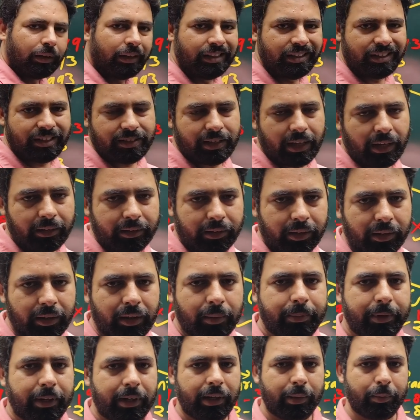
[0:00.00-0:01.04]
इंतज़ार
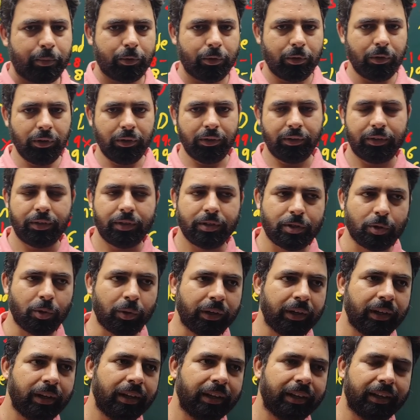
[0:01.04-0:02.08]
करना पड़ा आपको
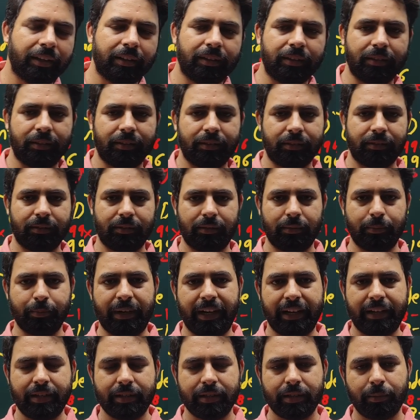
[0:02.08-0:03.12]
सॉरी लेकिन
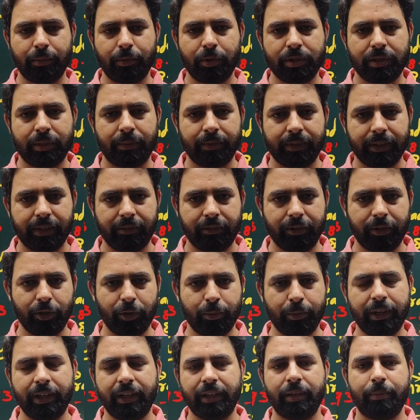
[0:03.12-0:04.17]
बारिश का मौसम था
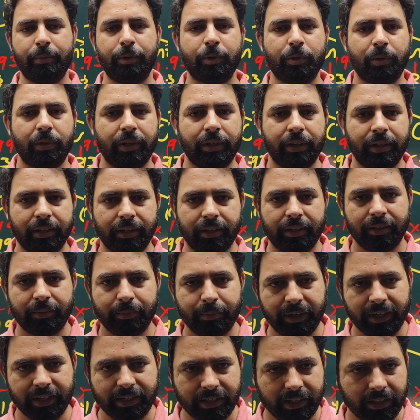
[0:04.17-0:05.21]
वीडियो बनाने में थोड़े
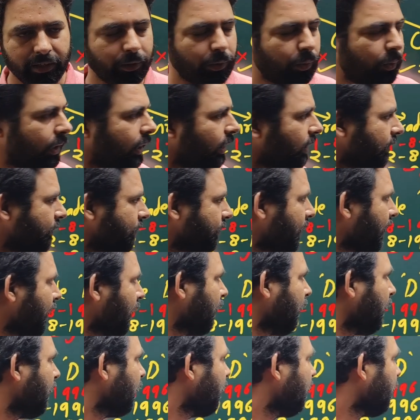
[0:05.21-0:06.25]
परेशानी हुई
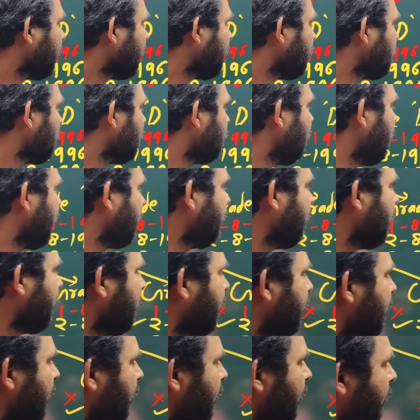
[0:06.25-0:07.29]
लेकिन जो वादा
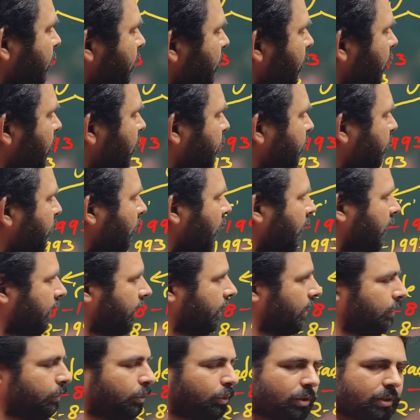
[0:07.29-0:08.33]
किया है वो पूरा
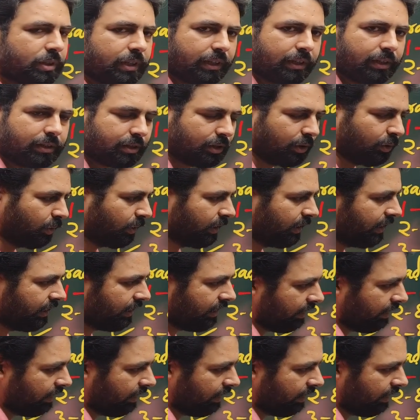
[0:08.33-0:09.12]
करना बहुत ज़्यादा ज़रूरी